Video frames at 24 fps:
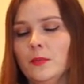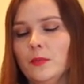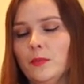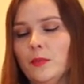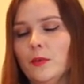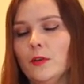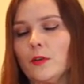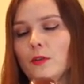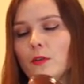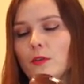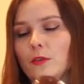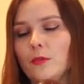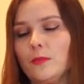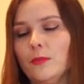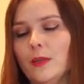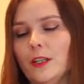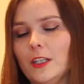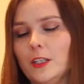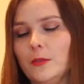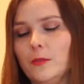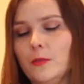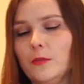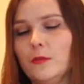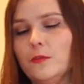bo
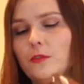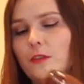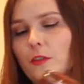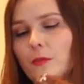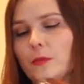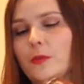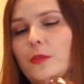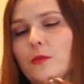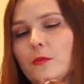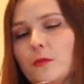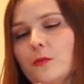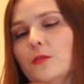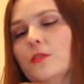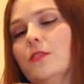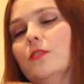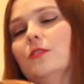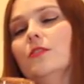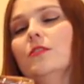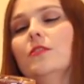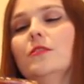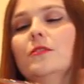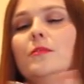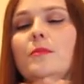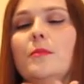malibu sobie
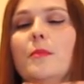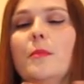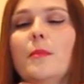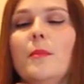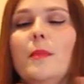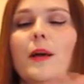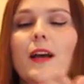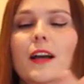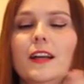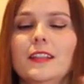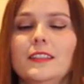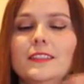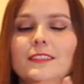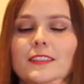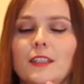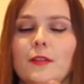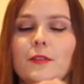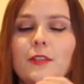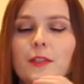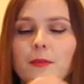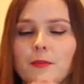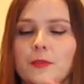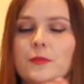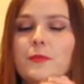już ma
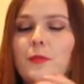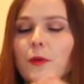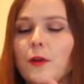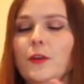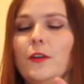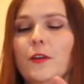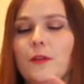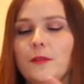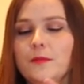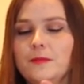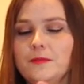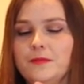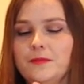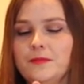całkiem sporo.